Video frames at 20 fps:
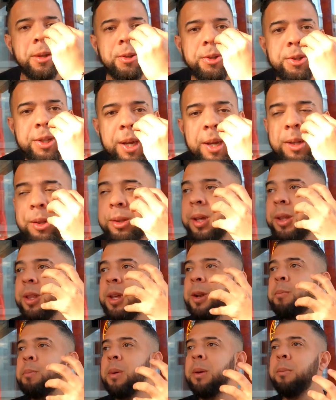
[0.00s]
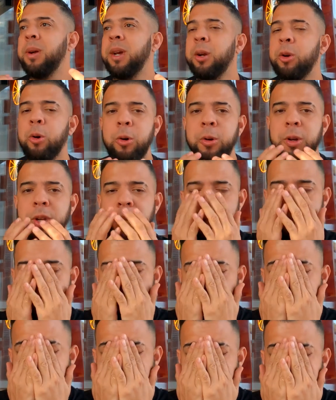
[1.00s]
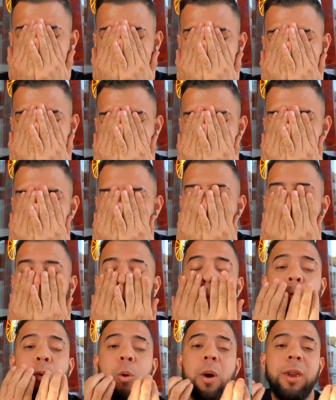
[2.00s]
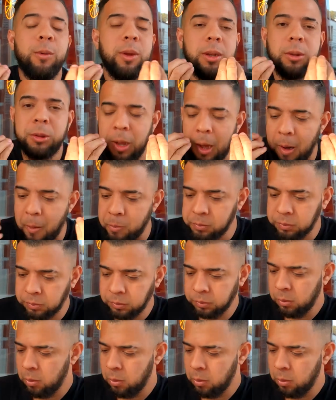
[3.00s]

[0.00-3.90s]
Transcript: el aceite del pepperoni y ¡put! ¡Qué bueno está!